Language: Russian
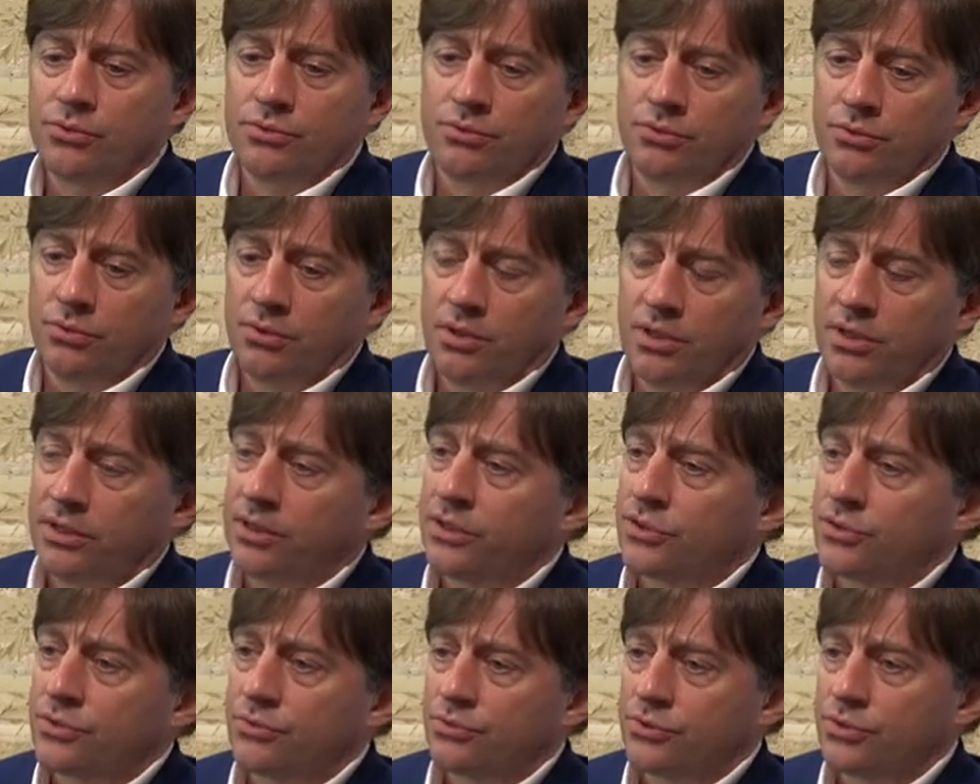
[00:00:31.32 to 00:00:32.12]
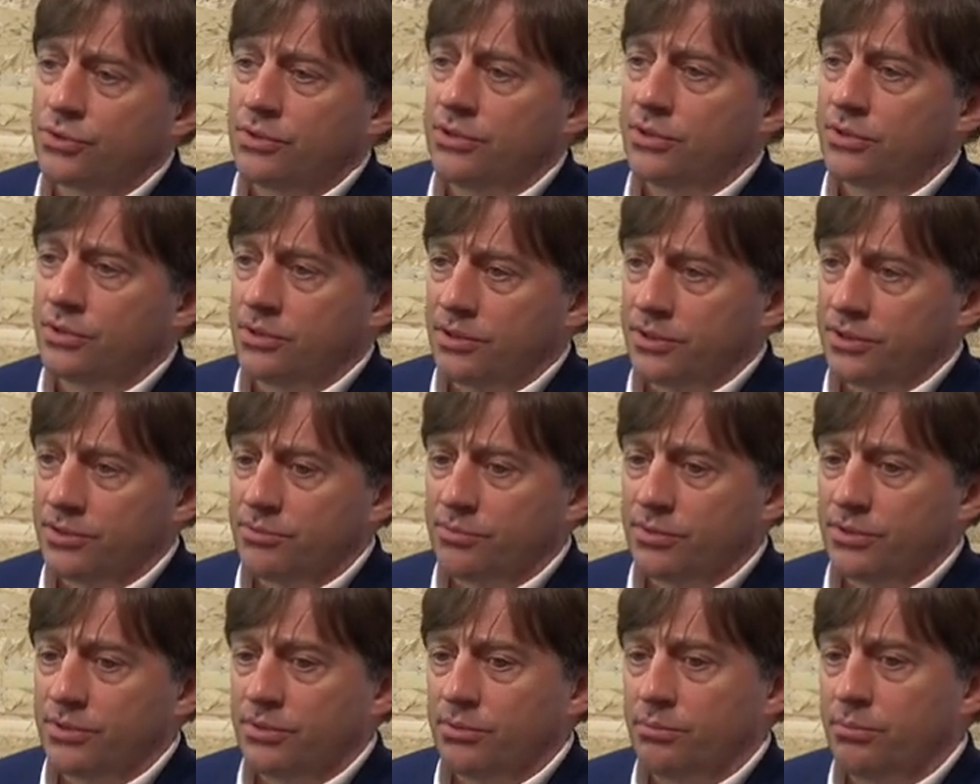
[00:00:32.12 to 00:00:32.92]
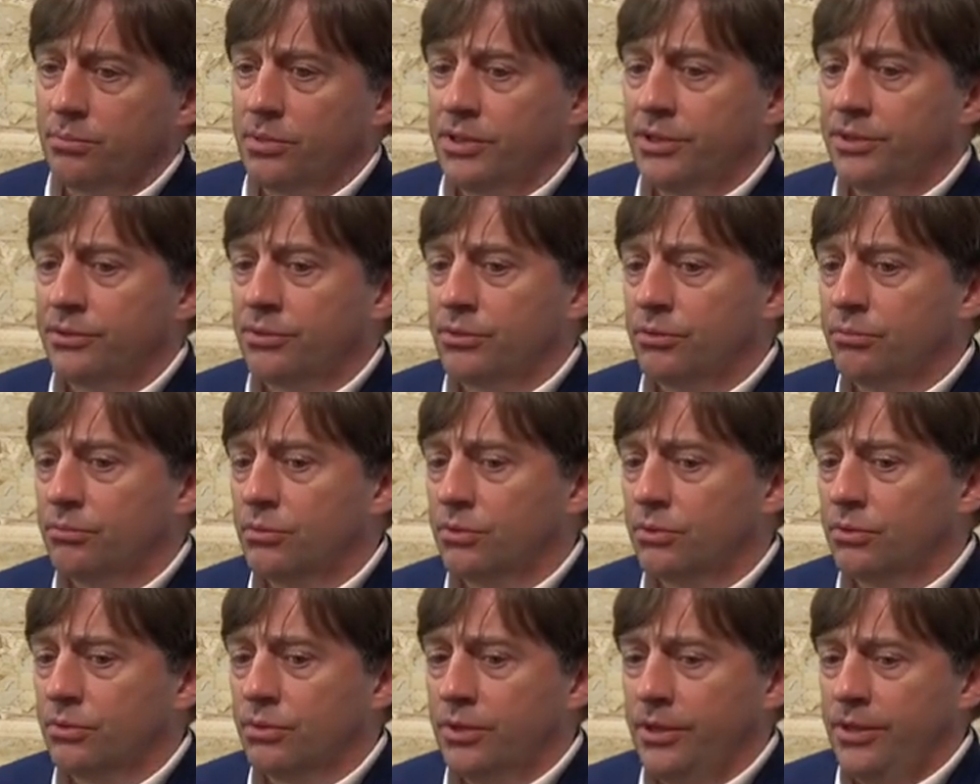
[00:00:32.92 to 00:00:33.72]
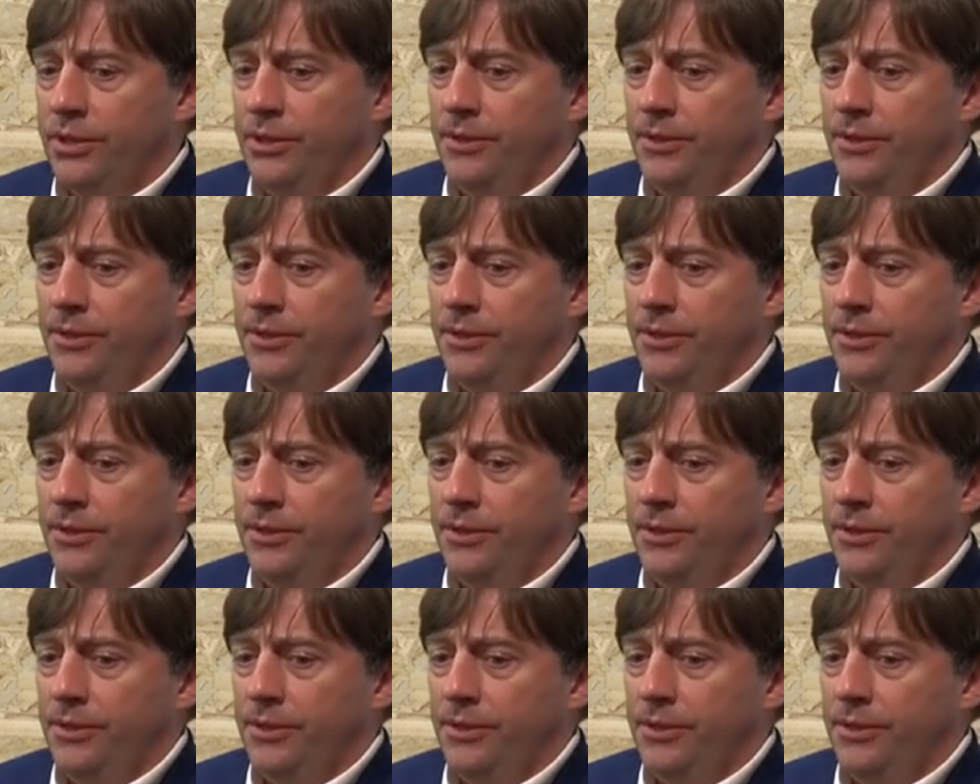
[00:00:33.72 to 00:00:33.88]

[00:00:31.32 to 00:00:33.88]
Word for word: что для нашего ЖД-транспорта. Поэтому